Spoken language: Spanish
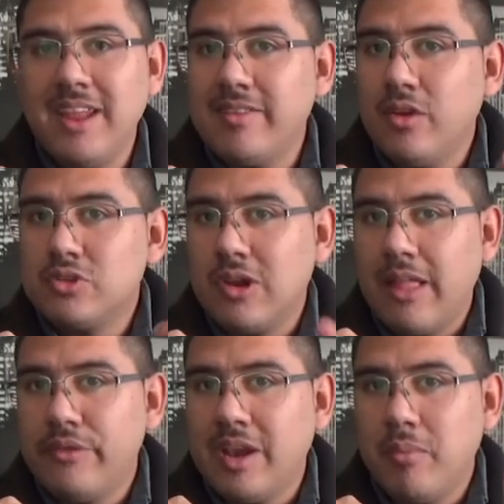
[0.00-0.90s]
en este otro
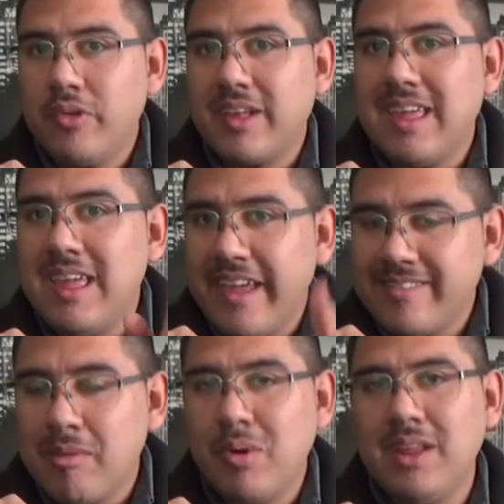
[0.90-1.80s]
lado tenemos aquí
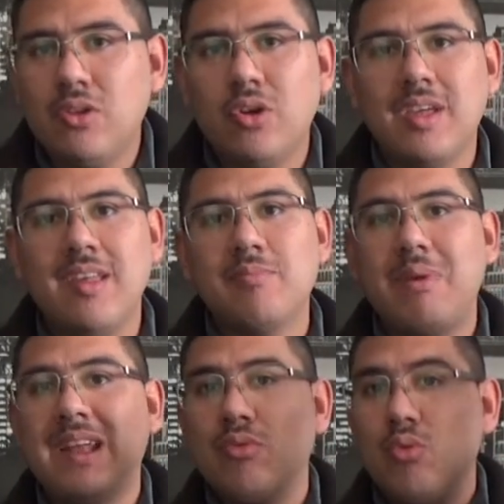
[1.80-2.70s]
este monitor que es
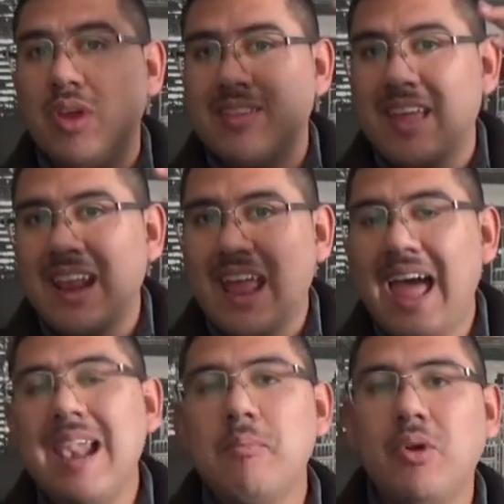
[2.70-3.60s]
para sujetar
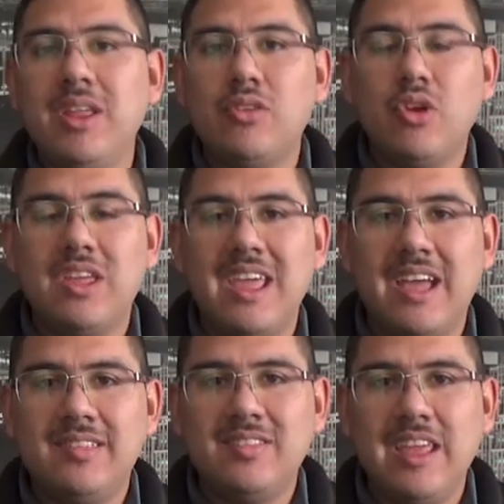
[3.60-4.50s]
al monitor
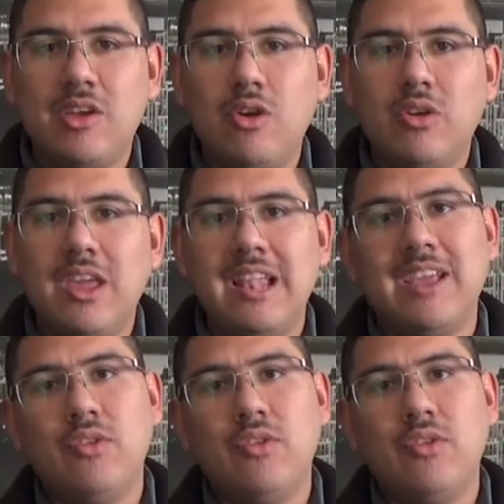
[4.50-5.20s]
gigantesco que es la que